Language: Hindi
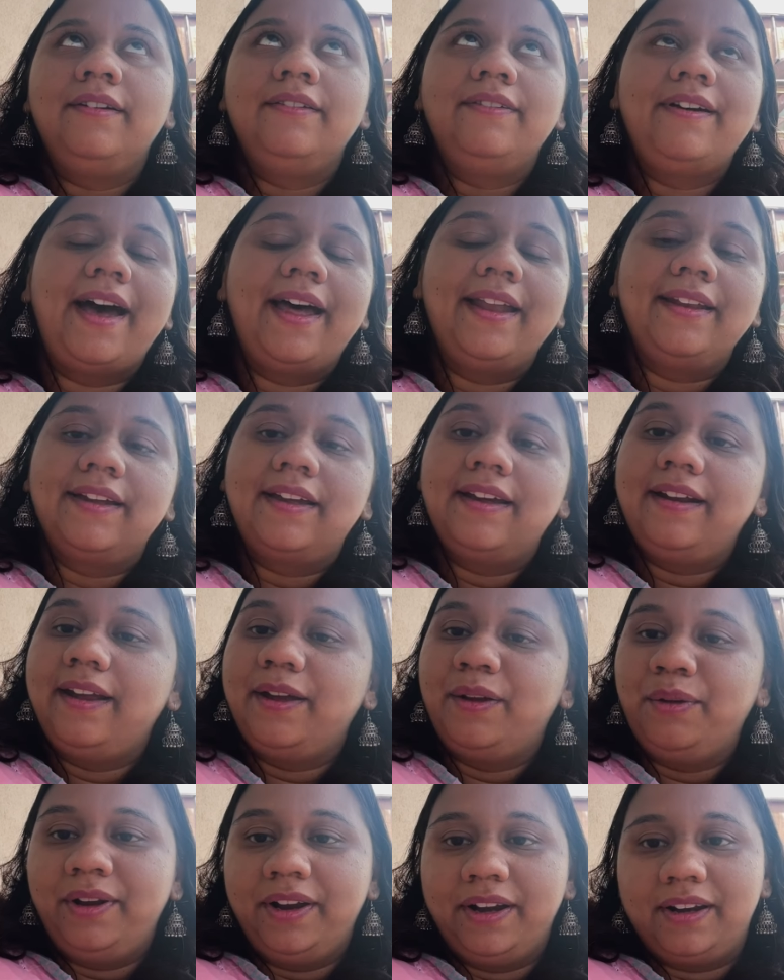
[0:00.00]
फैन का
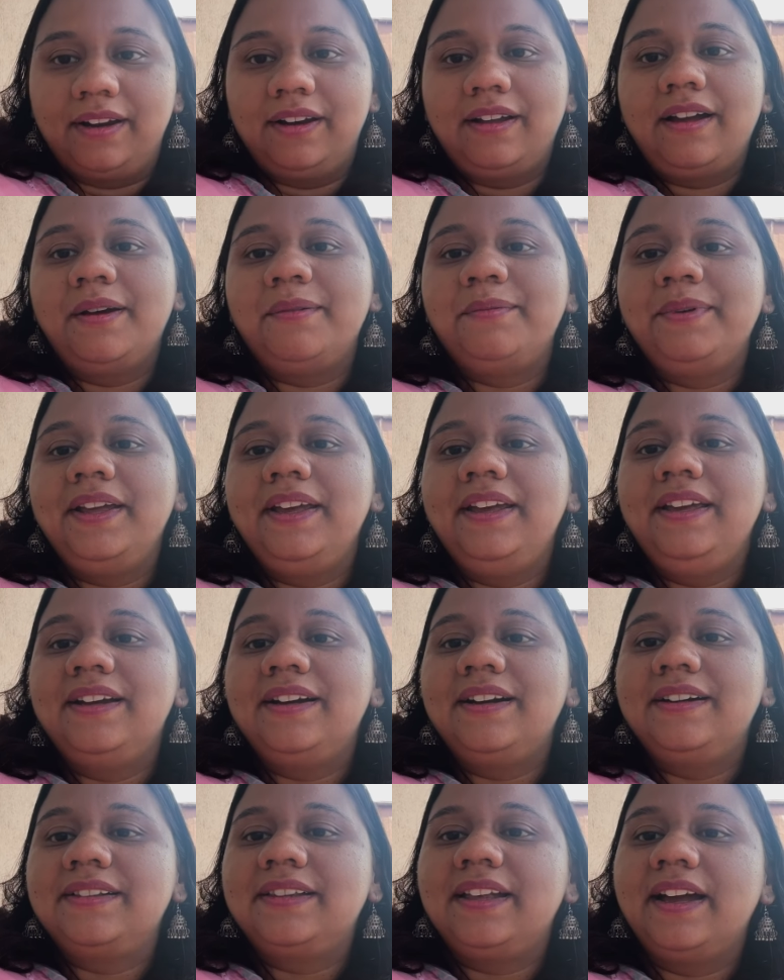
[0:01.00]
रेगुलेटर काम नहीं
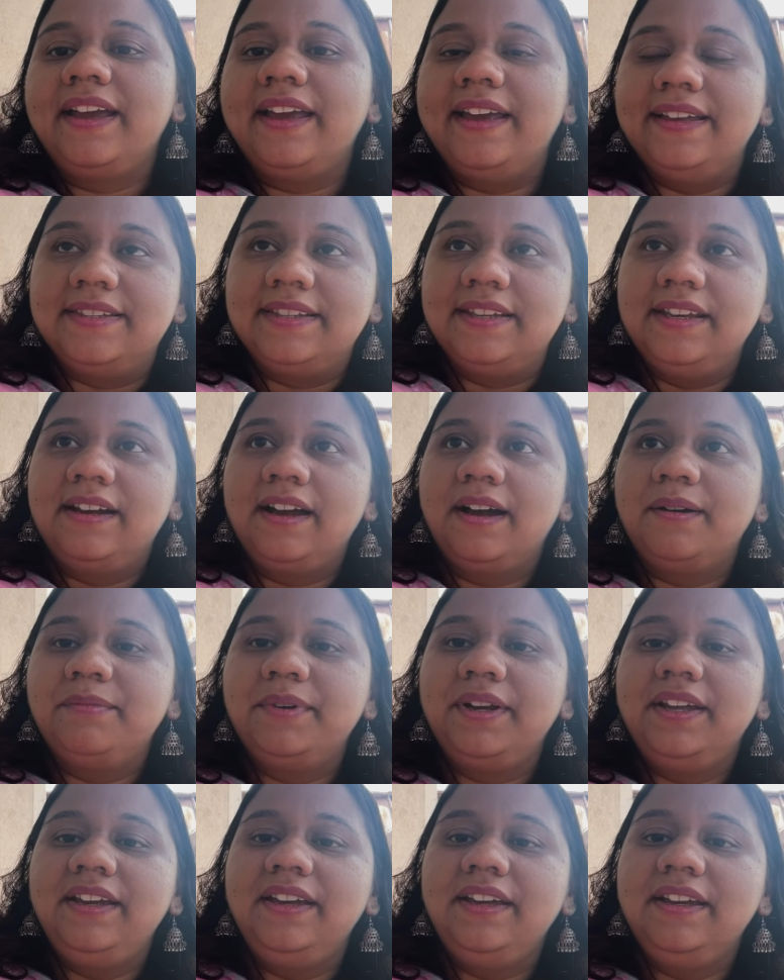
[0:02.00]
करता ए सी काम
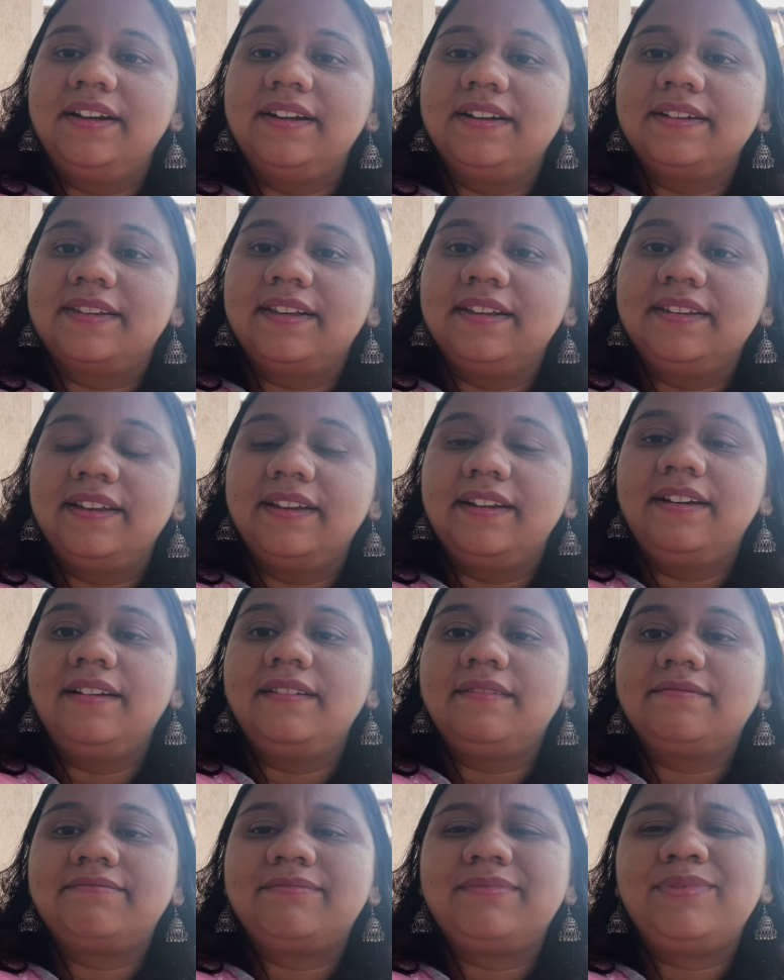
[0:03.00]
नहीं करता देर
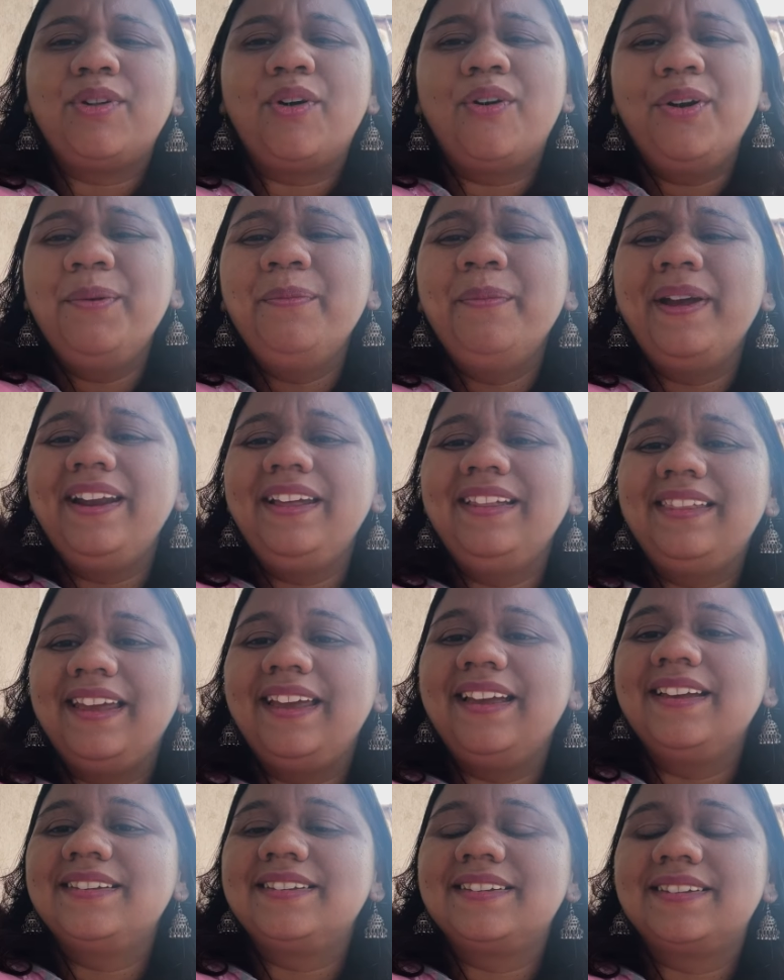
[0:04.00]
आर नॉट मेनी
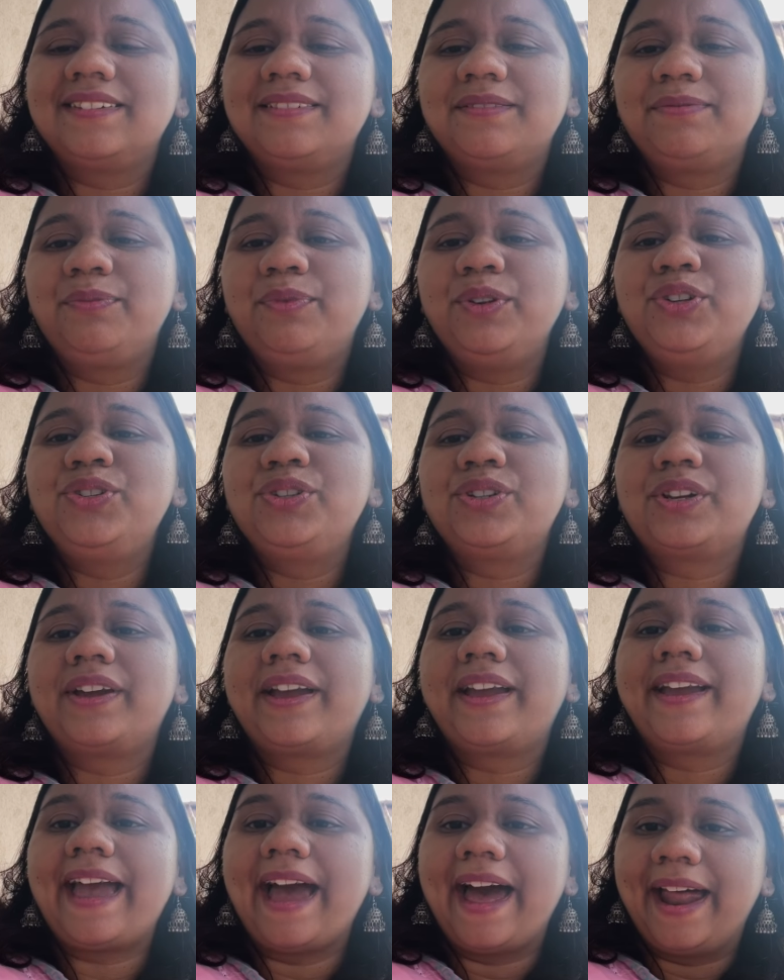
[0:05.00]
थिंग्स विच
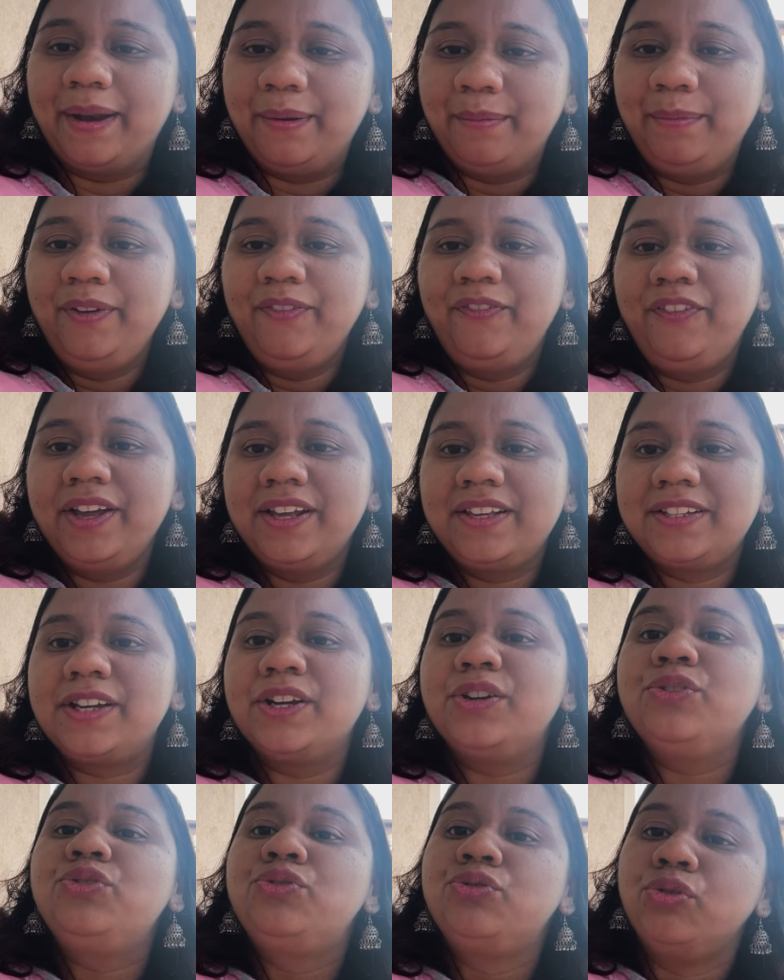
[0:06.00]
कैन बी फिक्सड
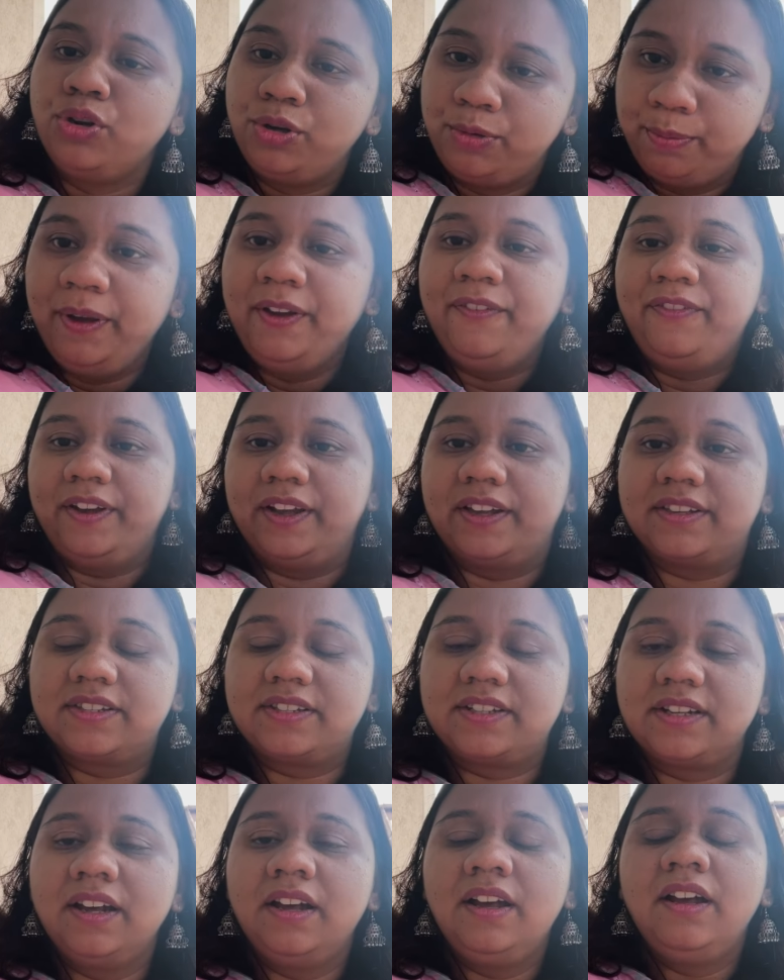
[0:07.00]
एंड शुड बी
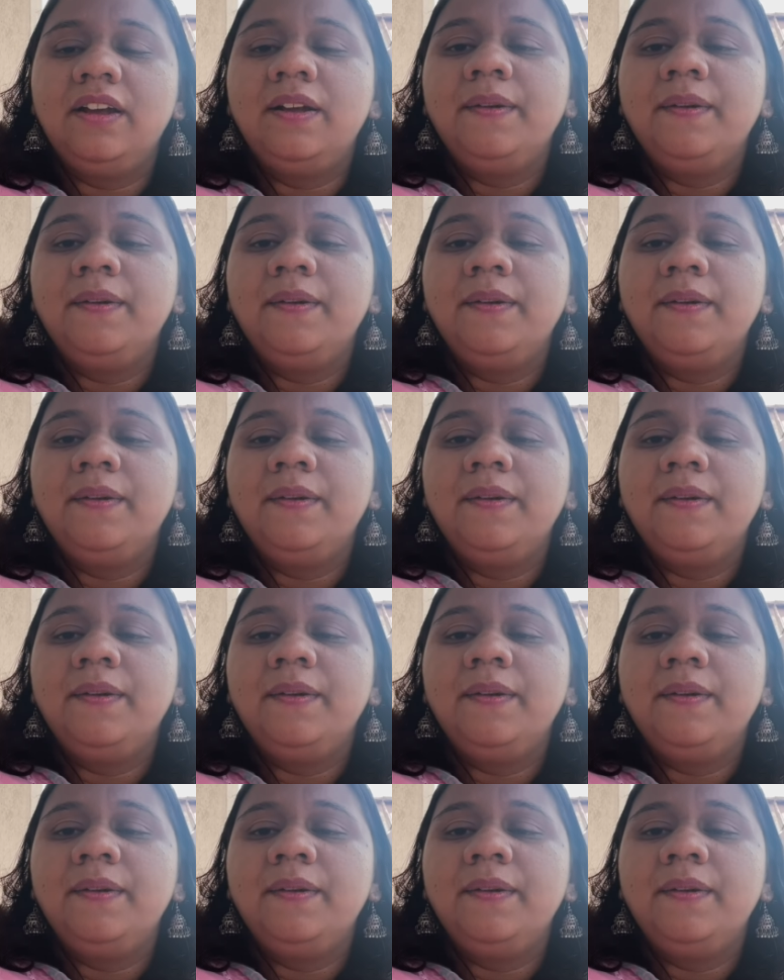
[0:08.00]
फिक्सड